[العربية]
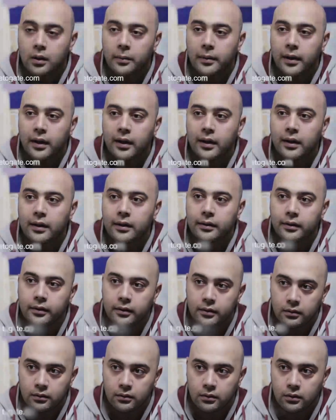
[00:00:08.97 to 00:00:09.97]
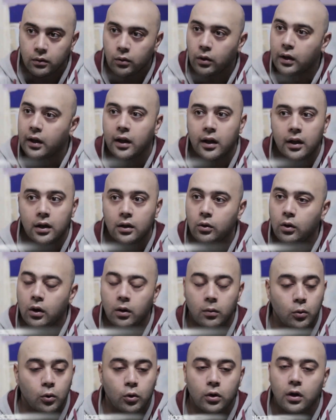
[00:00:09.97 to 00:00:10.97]
يبقى خالي خالي
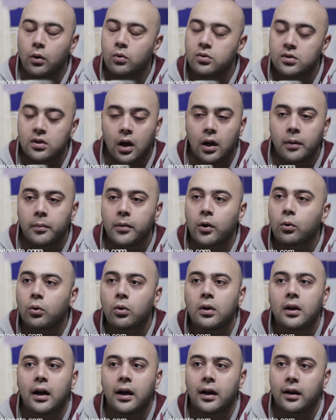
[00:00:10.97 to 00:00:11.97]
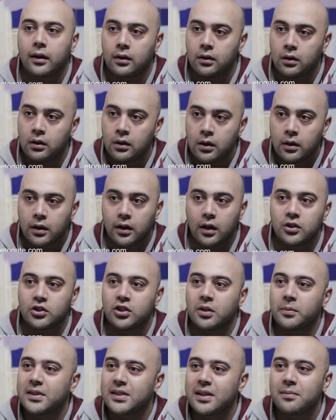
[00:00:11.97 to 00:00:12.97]
وابويا وصاحبي وكل حاجه
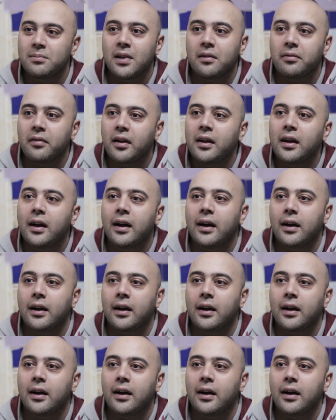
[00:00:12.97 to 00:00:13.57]
كانش بيسيبنا في اي